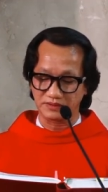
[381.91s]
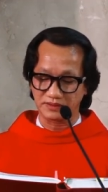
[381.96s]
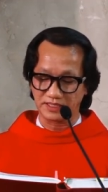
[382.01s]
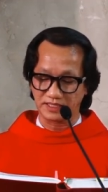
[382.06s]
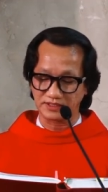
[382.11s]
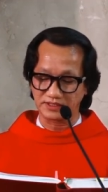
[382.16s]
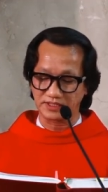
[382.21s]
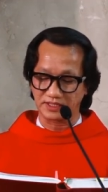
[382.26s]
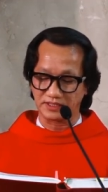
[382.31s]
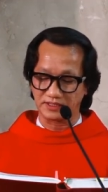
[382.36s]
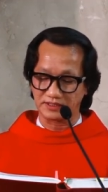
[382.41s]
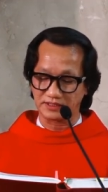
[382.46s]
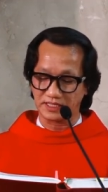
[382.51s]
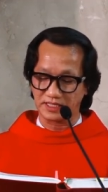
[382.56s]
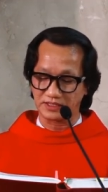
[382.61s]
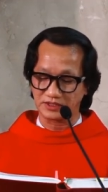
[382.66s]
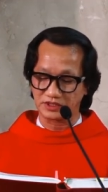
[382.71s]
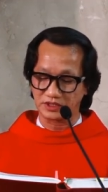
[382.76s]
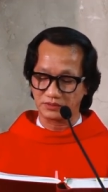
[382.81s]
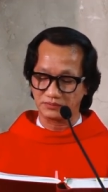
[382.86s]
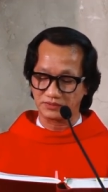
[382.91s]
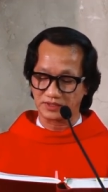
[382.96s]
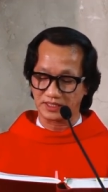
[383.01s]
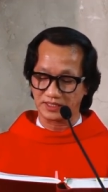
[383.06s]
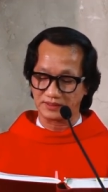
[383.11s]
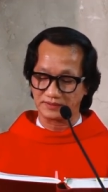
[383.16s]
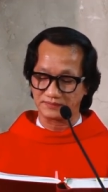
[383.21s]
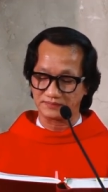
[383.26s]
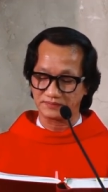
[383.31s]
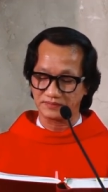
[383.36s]
đã xảy ra trong
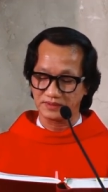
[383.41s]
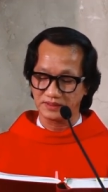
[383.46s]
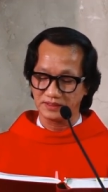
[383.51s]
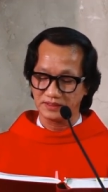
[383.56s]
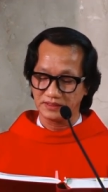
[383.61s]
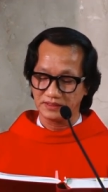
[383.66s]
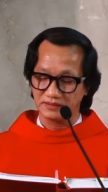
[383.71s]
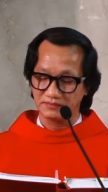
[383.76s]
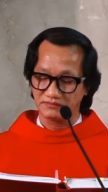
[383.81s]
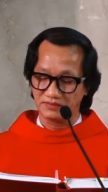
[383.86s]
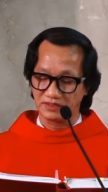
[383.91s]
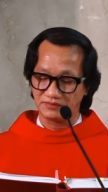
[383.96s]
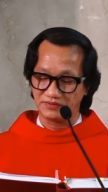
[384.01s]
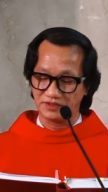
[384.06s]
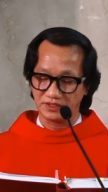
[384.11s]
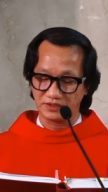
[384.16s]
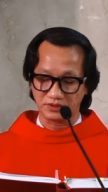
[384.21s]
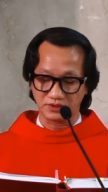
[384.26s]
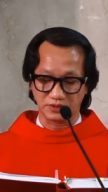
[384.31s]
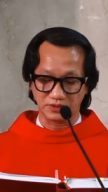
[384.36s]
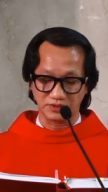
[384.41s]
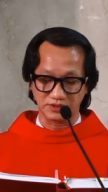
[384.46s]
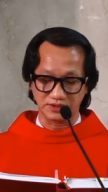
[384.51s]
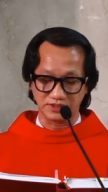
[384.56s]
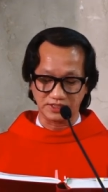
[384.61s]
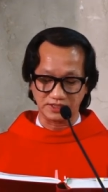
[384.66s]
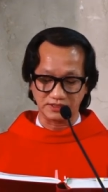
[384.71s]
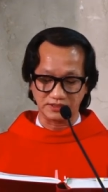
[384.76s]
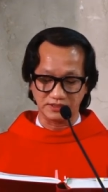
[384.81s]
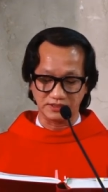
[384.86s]
thành và vì tội
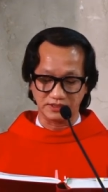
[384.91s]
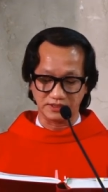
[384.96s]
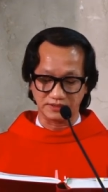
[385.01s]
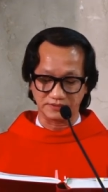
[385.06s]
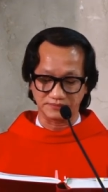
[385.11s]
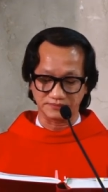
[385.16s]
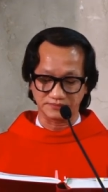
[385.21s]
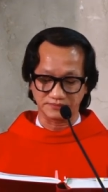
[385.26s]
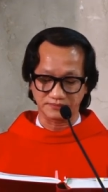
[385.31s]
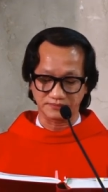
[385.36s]
giết người.